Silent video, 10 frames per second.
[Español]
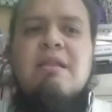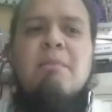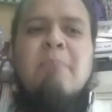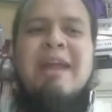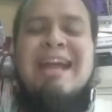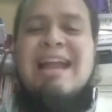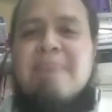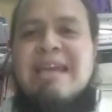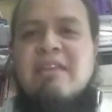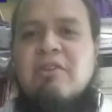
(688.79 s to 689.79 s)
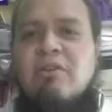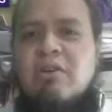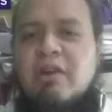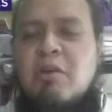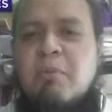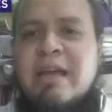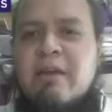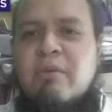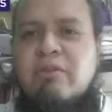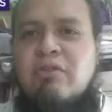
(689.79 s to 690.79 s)
pero en el medio lo que nos ponen
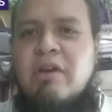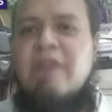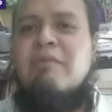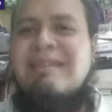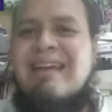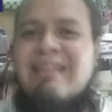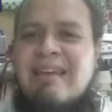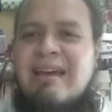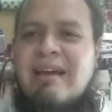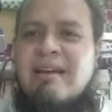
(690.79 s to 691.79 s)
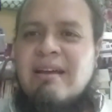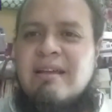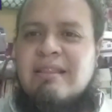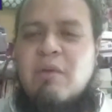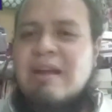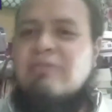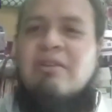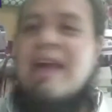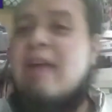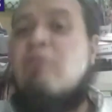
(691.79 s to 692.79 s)
en cuestión es nuestra idea de cuáles
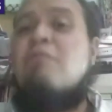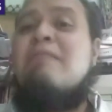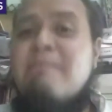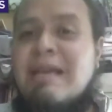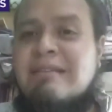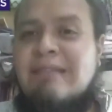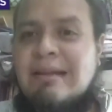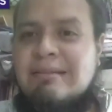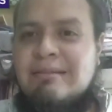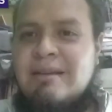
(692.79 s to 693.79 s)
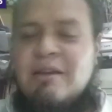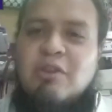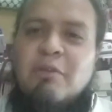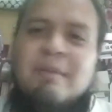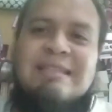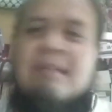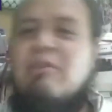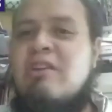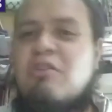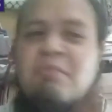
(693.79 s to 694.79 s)
son las economías mixtas. Cuando
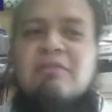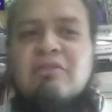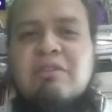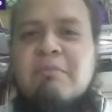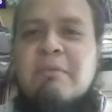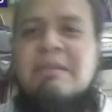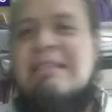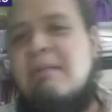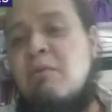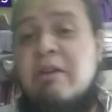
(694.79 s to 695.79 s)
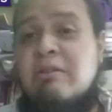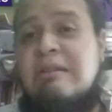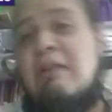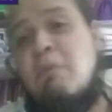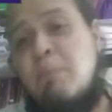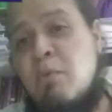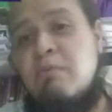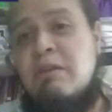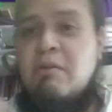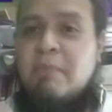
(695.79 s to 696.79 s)
pensamos en lo mixto siempre pensamos, bueno, entre lo
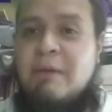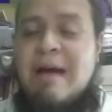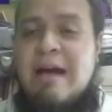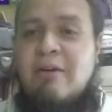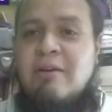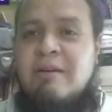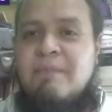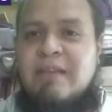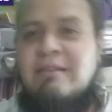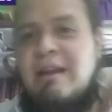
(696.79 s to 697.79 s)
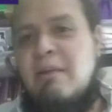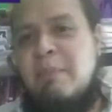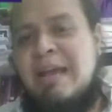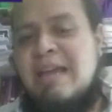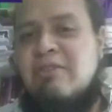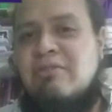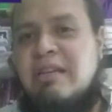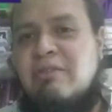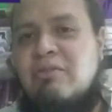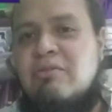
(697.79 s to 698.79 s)
público y lo privado, entre los pequeños
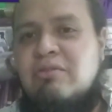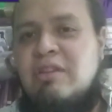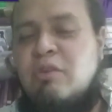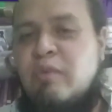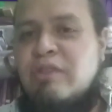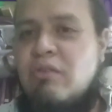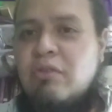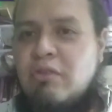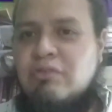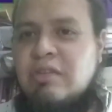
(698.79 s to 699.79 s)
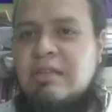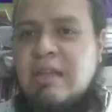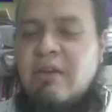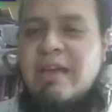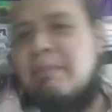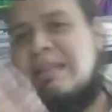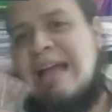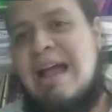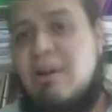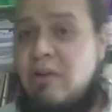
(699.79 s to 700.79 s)
circuitos concentrados de
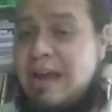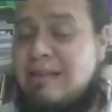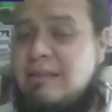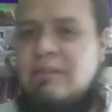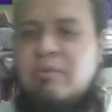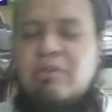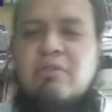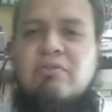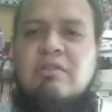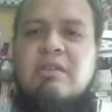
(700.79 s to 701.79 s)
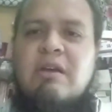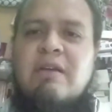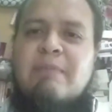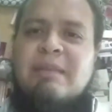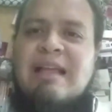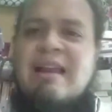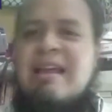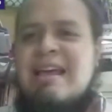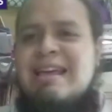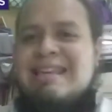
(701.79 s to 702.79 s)
capital, los grandes circuitos concentrados del capital
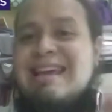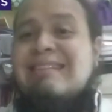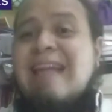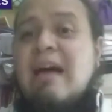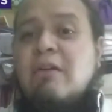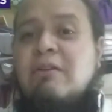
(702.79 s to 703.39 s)
y el Estado.